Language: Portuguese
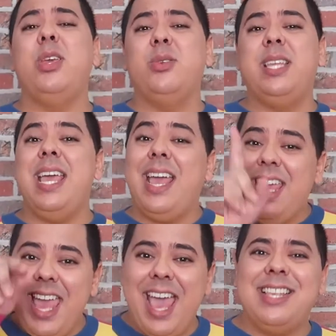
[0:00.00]
o que eu sei é
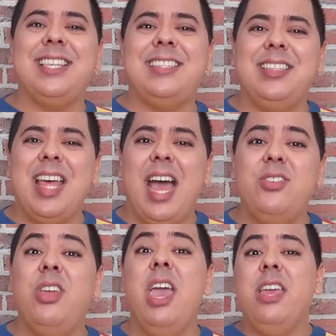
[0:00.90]
que essa
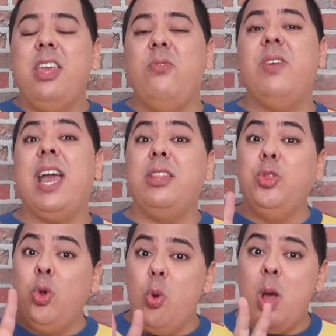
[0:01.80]
cidade, que fica a
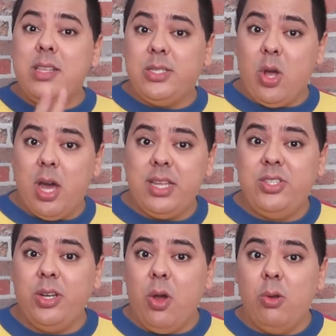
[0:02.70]
duas
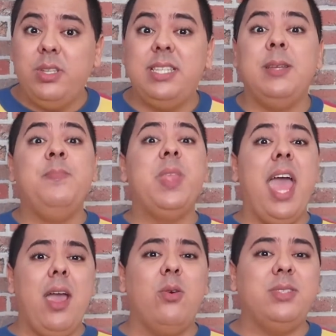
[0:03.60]
horas de Londres,
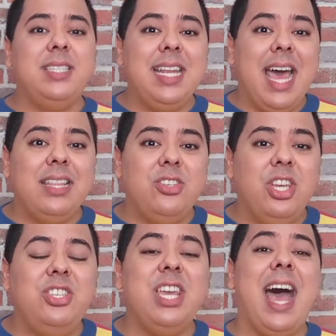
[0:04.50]
é considerada,
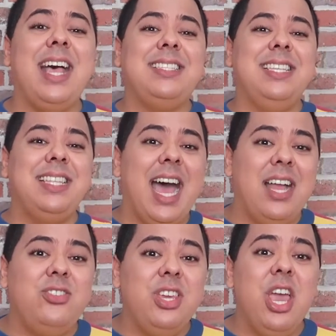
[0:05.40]
gente, a
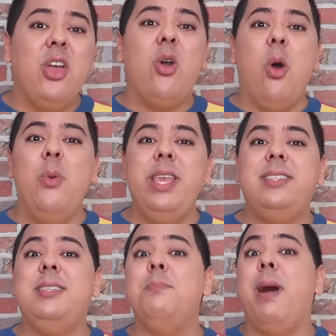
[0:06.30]
cidade com o
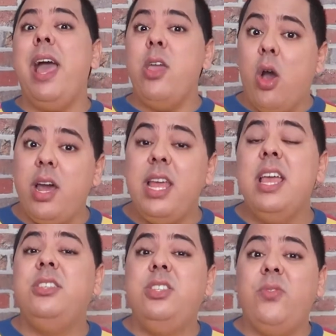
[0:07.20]
índice maior
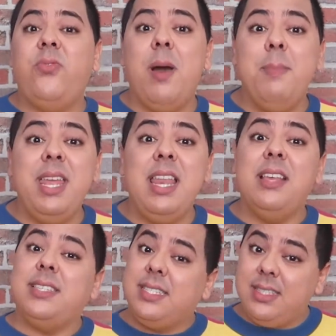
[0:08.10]
de
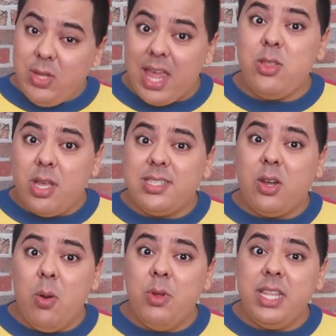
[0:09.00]
famílias da
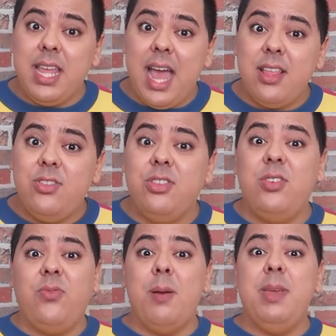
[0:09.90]
nossa comunidade,
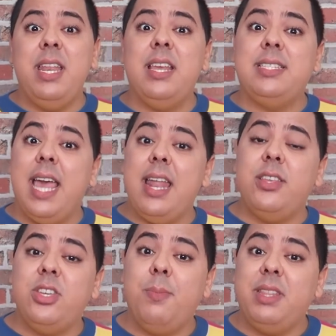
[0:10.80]
de famílias
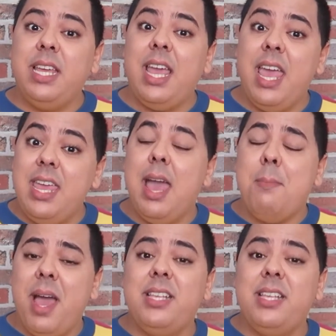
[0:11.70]
LGBTQIA+.